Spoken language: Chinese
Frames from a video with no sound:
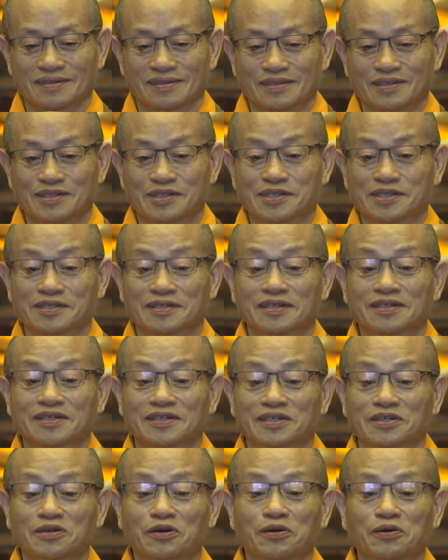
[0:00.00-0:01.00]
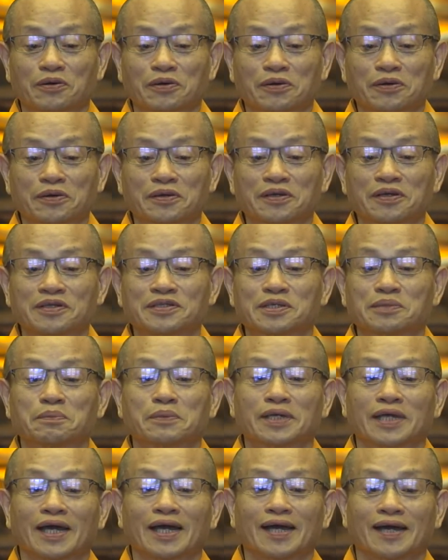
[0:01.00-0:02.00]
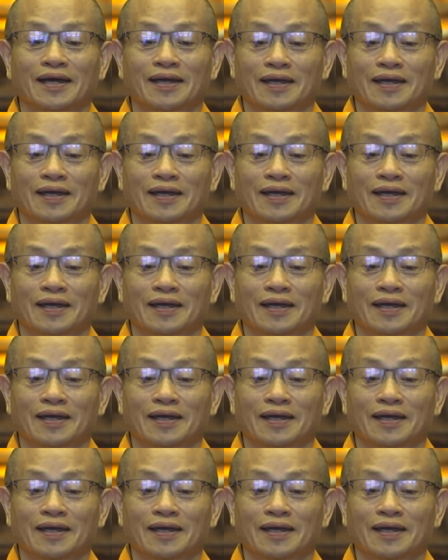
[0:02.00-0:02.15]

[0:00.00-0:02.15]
死了以后怎么样。